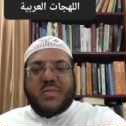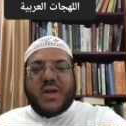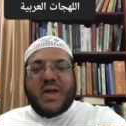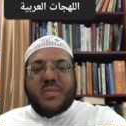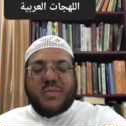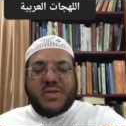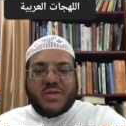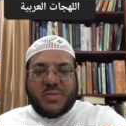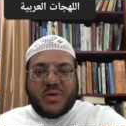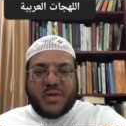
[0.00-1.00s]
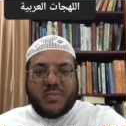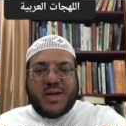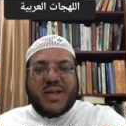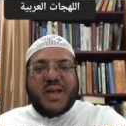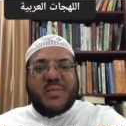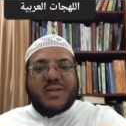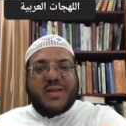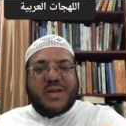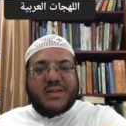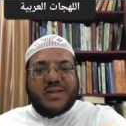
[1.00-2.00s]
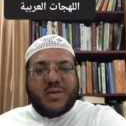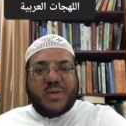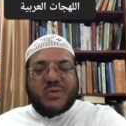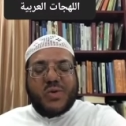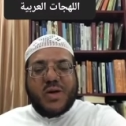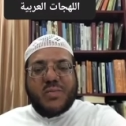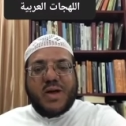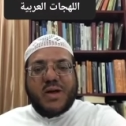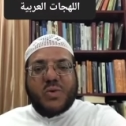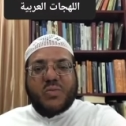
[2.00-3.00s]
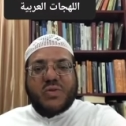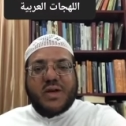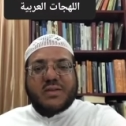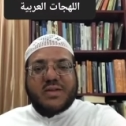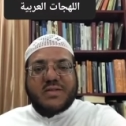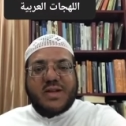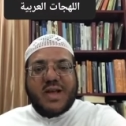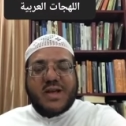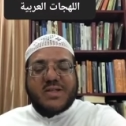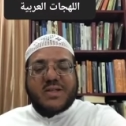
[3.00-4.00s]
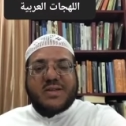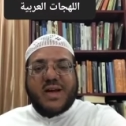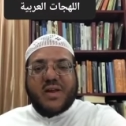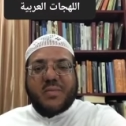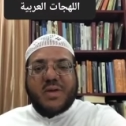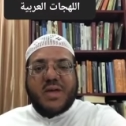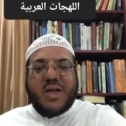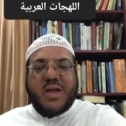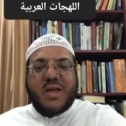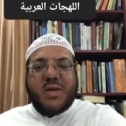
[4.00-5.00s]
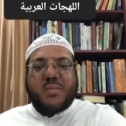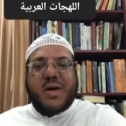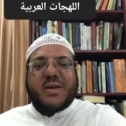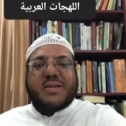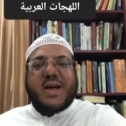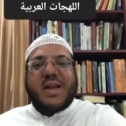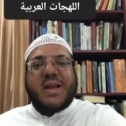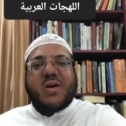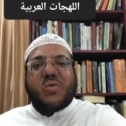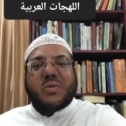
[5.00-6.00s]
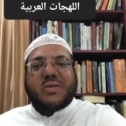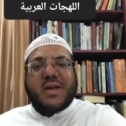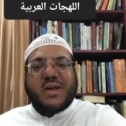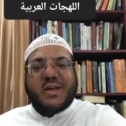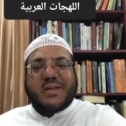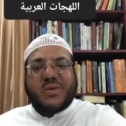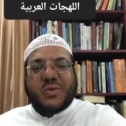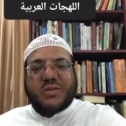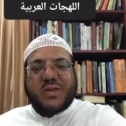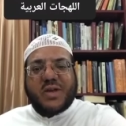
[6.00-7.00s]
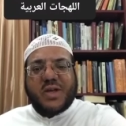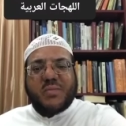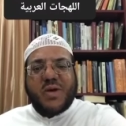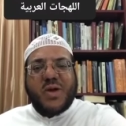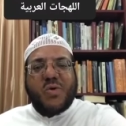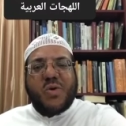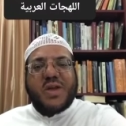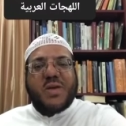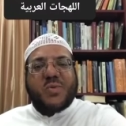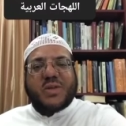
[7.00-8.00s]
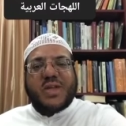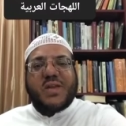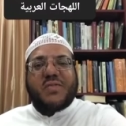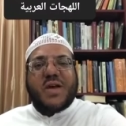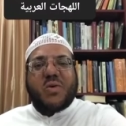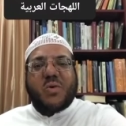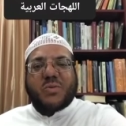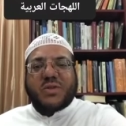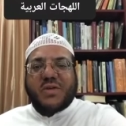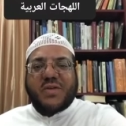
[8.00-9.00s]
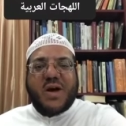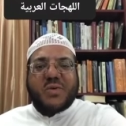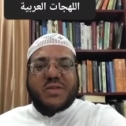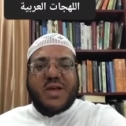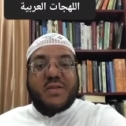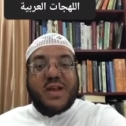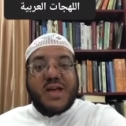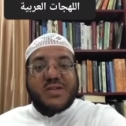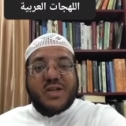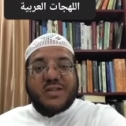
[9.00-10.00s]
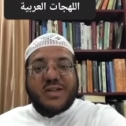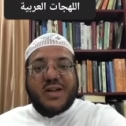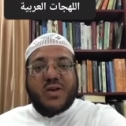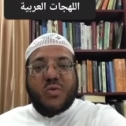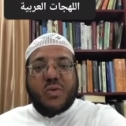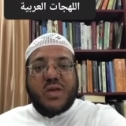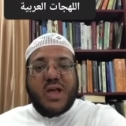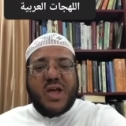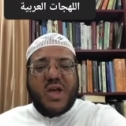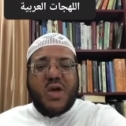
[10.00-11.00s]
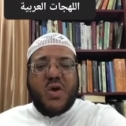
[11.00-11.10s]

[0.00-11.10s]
مرحبا بالجميع من الكلمات التي ضمنتها معكم في أطلس اللهجات العربية ما يتعلق بالتحية والترحيب وهي مختلفة ومتفاوتة في لهجاتنا اليومية